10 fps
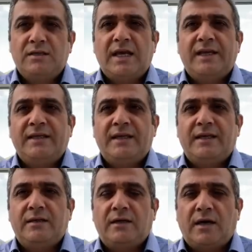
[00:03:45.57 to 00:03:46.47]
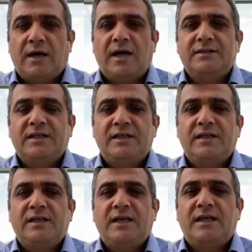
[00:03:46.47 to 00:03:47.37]
Yani
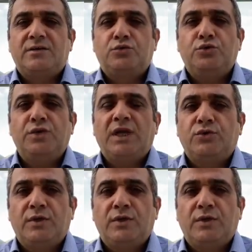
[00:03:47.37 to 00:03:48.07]
Azeriler düne